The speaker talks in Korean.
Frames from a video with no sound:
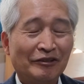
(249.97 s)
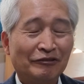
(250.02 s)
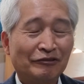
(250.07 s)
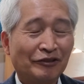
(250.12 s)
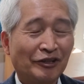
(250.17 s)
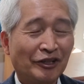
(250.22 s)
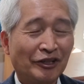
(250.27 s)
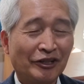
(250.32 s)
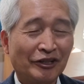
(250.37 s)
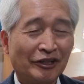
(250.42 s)

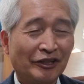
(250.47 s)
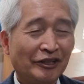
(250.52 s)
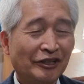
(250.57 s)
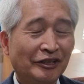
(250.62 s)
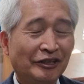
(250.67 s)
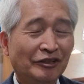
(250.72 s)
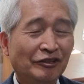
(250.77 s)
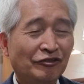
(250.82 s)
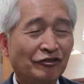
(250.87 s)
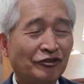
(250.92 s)

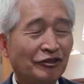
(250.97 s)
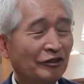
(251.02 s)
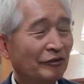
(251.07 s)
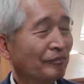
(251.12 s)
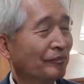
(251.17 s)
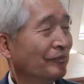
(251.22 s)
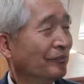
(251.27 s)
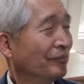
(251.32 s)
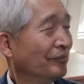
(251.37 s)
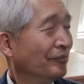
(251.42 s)
우리는
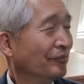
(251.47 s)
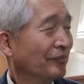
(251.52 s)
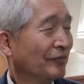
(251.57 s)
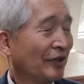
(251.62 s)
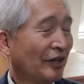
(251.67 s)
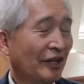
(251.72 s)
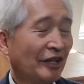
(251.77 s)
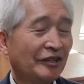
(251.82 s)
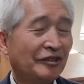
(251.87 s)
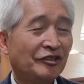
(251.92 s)

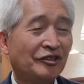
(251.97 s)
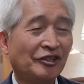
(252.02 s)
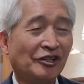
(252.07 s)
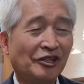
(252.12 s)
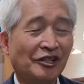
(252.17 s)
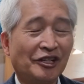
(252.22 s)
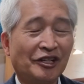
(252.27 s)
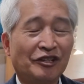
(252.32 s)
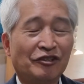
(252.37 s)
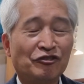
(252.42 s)
주님의
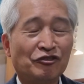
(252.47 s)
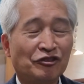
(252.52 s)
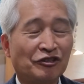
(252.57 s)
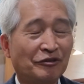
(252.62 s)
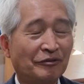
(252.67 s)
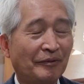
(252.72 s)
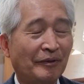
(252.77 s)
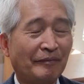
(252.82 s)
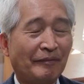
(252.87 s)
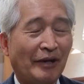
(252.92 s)
진리,
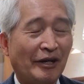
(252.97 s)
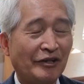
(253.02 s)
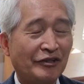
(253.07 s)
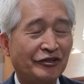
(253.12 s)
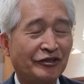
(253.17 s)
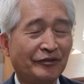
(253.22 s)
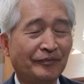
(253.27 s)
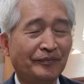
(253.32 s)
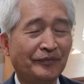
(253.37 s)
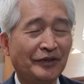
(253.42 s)
주님의
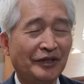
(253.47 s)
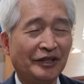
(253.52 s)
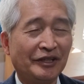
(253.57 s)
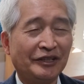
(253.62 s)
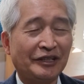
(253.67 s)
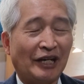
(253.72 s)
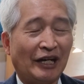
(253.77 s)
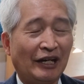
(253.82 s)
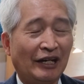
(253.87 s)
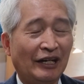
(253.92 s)

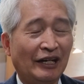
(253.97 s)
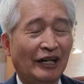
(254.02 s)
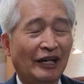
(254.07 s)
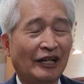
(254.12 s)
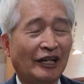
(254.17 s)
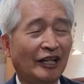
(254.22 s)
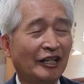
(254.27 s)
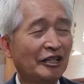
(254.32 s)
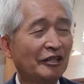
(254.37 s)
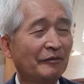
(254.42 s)
말씀이 다
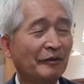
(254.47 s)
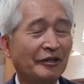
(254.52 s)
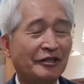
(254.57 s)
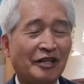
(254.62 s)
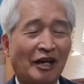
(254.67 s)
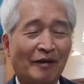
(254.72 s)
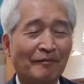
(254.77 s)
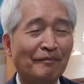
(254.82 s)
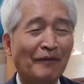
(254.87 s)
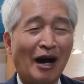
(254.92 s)
하나님의
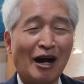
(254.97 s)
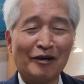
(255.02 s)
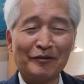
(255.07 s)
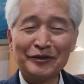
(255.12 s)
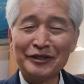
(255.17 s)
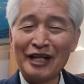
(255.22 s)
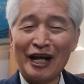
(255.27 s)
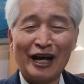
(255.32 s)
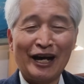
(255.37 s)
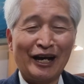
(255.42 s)

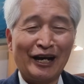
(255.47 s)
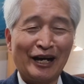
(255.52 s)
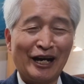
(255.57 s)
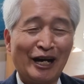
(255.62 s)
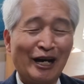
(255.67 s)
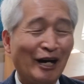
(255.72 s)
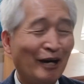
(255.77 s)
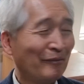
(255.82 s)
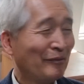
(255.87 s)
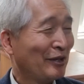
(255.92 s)

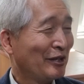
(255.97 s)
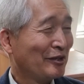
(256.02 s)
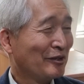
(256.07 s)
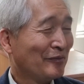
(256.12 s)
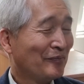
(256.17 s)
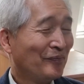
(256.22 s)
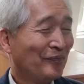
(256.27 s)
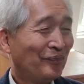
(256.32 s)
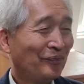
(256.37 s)
참마음이다. 아왜